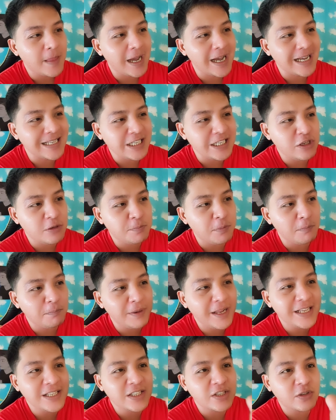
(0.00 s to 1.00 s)
uh, sa inyong
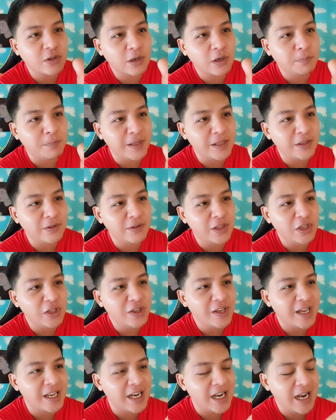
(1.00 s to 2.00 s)
pong Play Store,
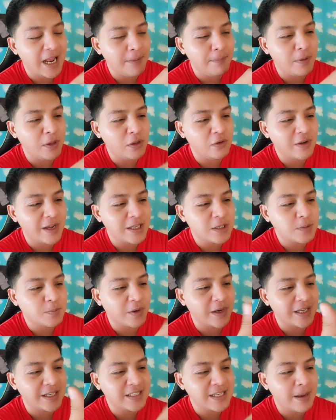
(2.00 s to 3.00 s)
pindutin niyo yan. Hanapin niyo guys,
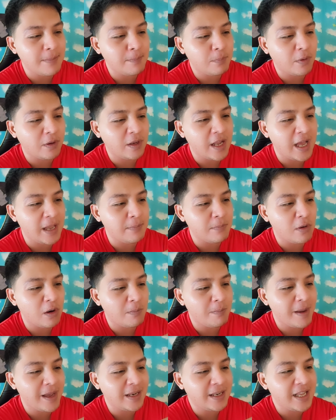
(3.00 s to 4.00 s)
for example, ay
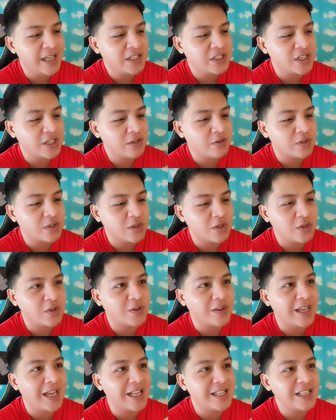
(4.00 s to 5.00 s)
Mobile Legend, gusto
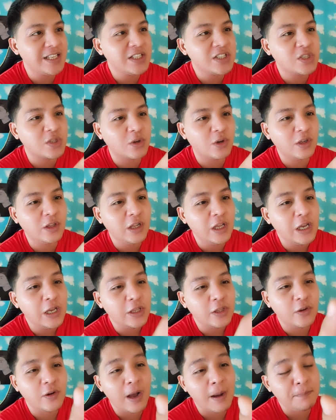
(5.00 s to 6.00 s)
niyo i-uninstall
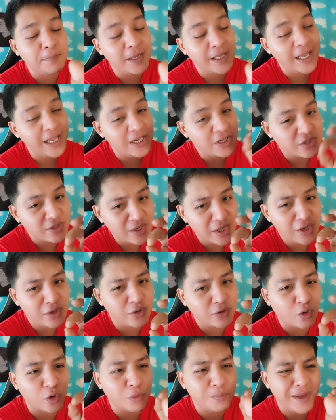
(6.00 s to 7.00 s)
yung application na
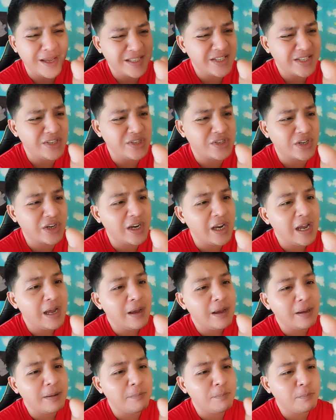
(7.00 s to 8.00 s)
yun or Messenger,
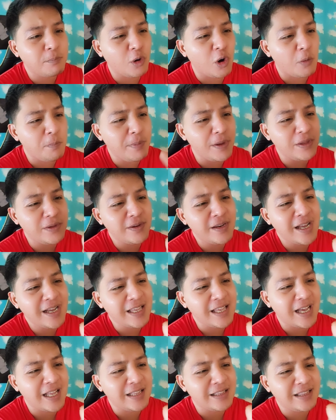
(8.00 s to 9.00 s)
open nyo
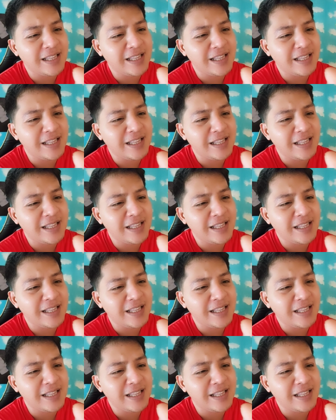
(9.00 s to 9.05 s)
lang yan,